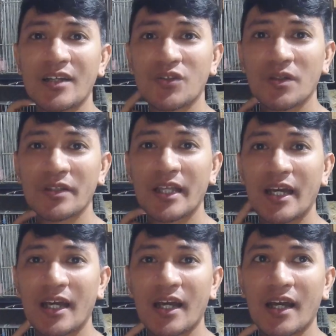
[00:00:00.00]
so, na
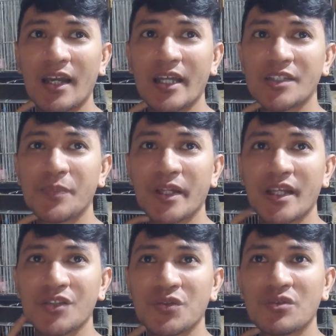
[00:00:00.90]

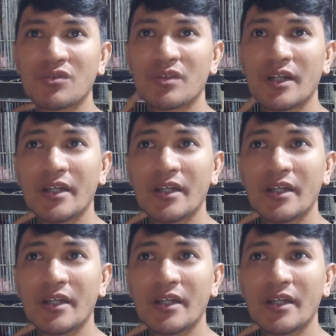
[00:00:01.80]
experience yung